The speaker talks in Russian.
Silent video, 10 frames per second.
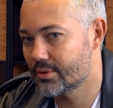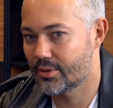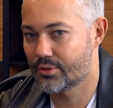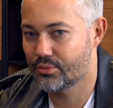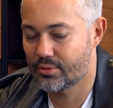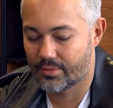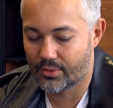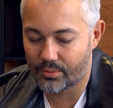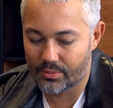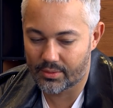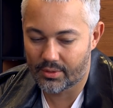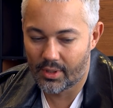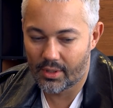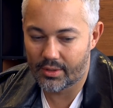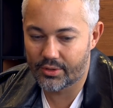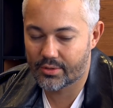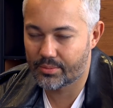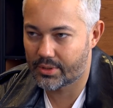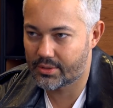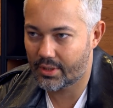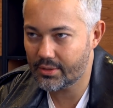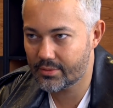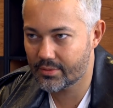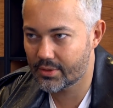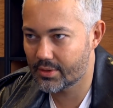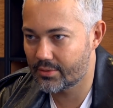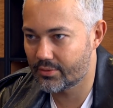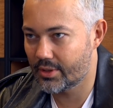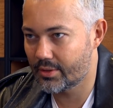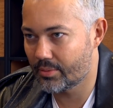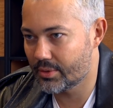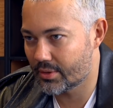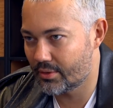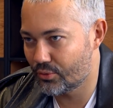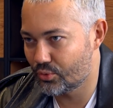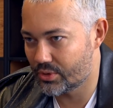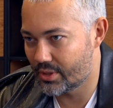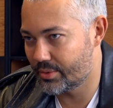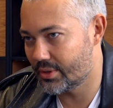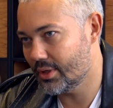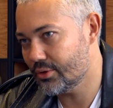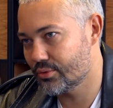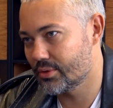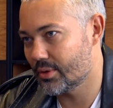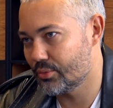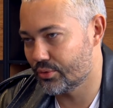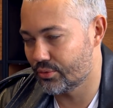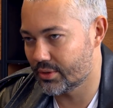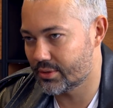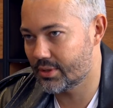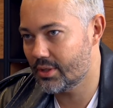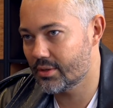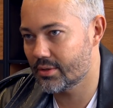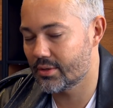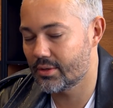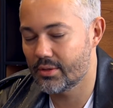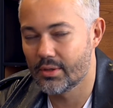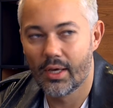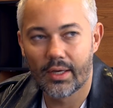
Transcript: Я нахожусь в своем ну, личном пространстве и в данный момент не веду телепередачу, не работаю на сцене и,